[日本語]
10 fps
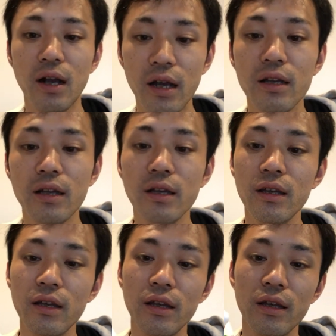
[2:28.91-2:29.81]
はい、
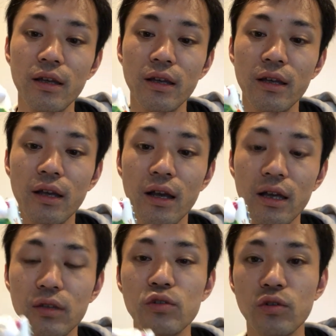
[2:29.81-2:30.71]
えー、
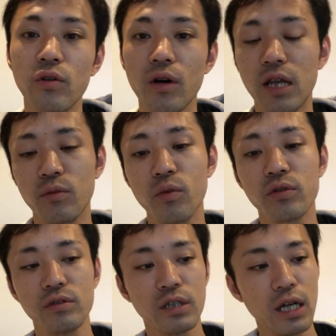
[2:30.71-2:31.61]
案の定、あの
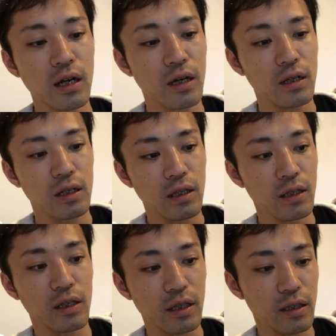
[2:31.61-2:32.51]
僕が、
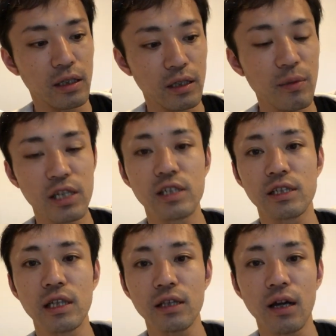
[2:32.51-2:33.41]
えー、イメージ
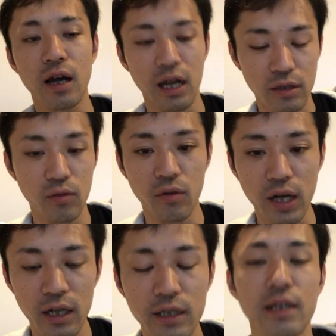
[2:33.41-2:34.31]
してた反応
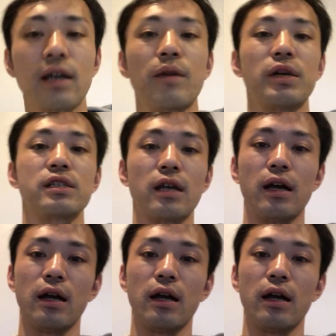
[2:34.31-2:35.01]
がいただけました。